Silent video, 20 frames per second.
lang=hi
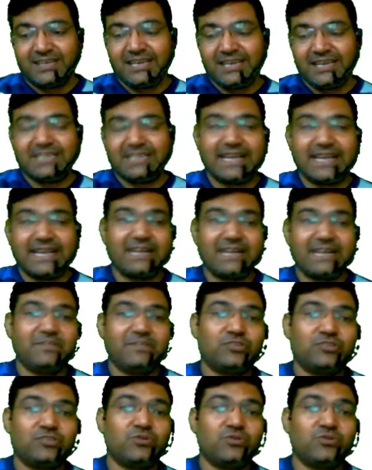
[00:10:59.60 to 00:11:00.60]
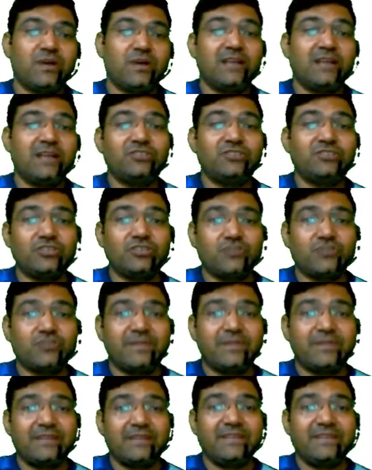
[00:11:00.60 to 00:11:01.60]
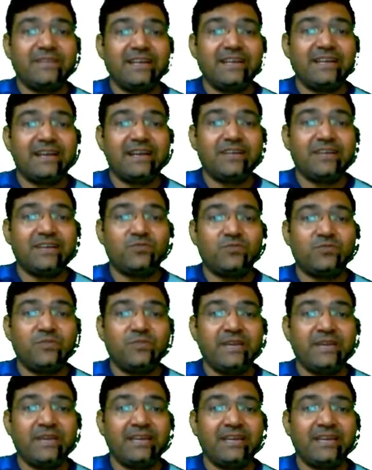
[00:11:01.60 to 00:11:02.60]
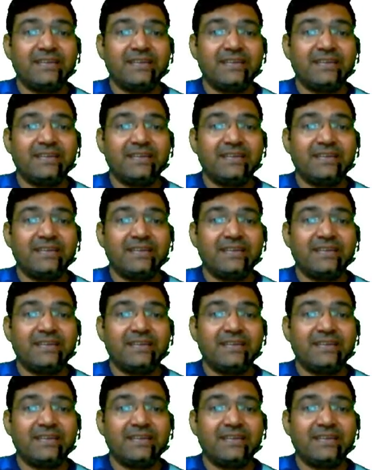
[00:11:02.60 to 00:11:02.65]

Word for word: एग्जैक्टली बच्चों तो आंसर जो हमारा बनेगा इट वुड बी